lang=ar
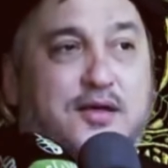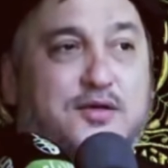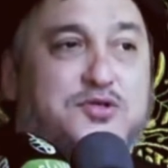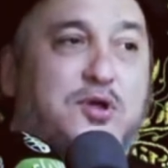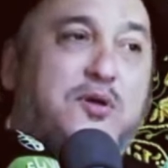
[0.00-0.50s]

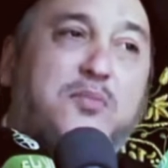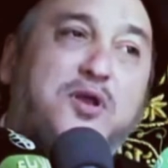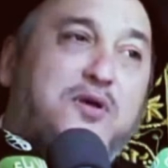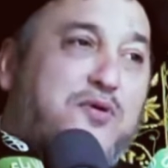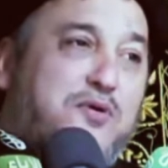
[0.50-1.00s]
شلون من
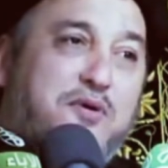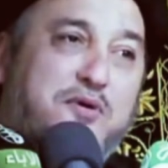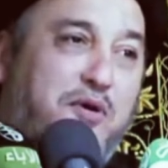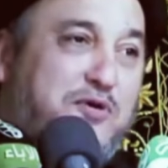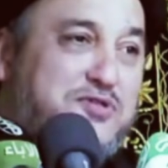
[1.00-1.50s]

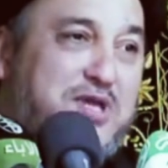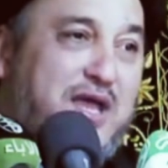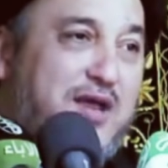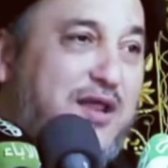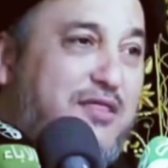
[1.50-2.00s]
يقولون
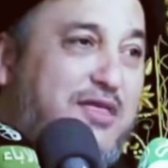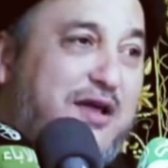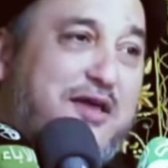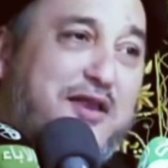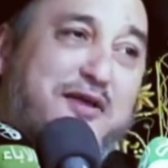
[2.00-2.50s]
حسين
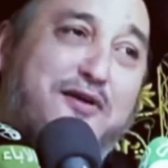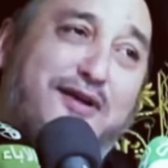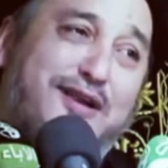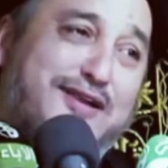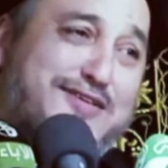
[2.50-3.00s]
نتذكر
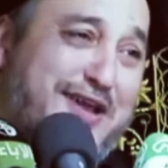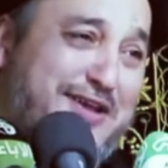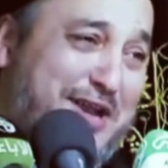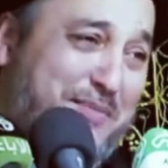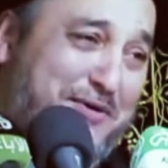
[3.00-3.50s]
يقول
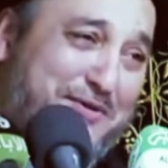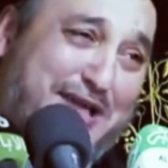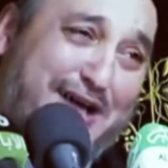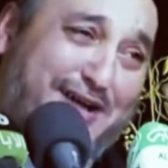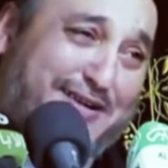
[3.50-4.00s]
للزينب
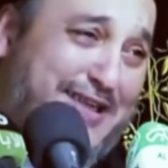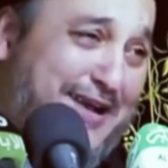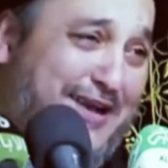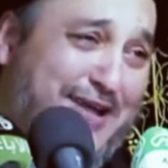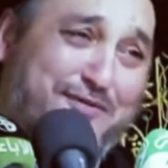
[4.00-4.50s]
وداعت
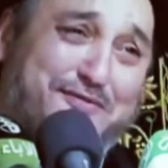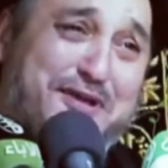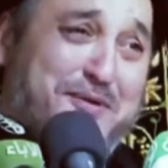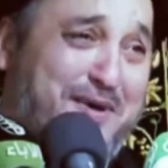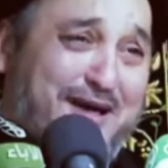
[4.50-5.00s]
الله
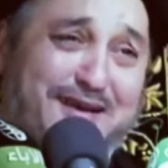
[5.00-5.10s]
وفيما